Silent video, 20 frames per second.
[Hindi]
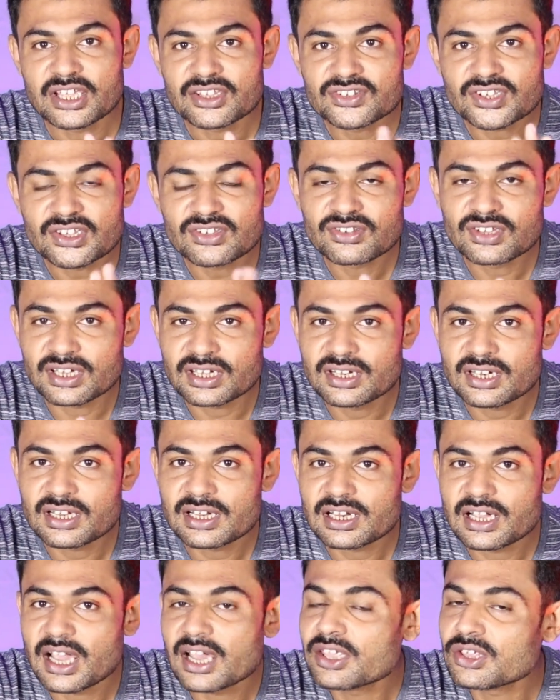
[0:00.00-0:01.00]
ऐसे
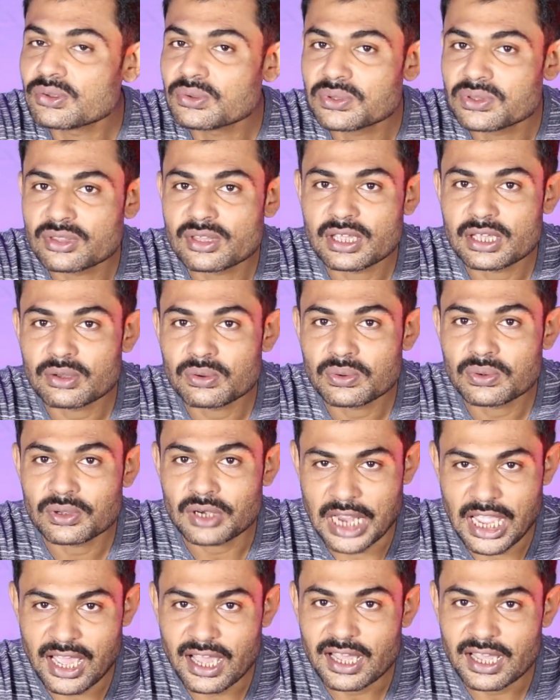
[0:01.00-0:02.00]
सिग्नल का यूज नहीं हो
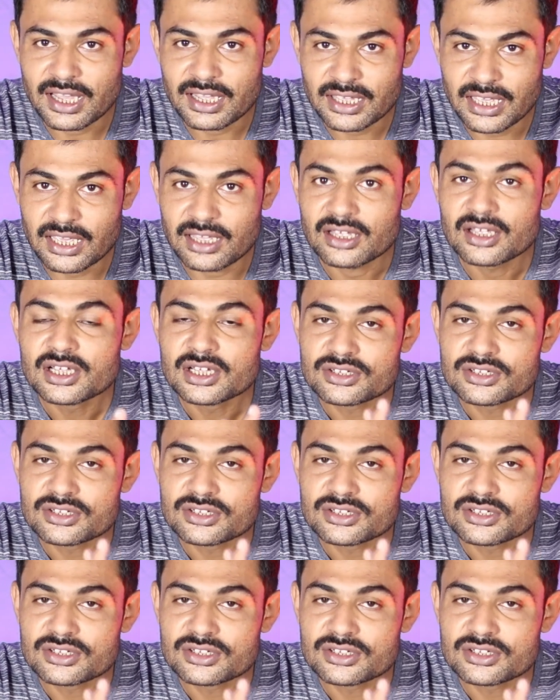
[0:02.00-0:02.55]
रहा है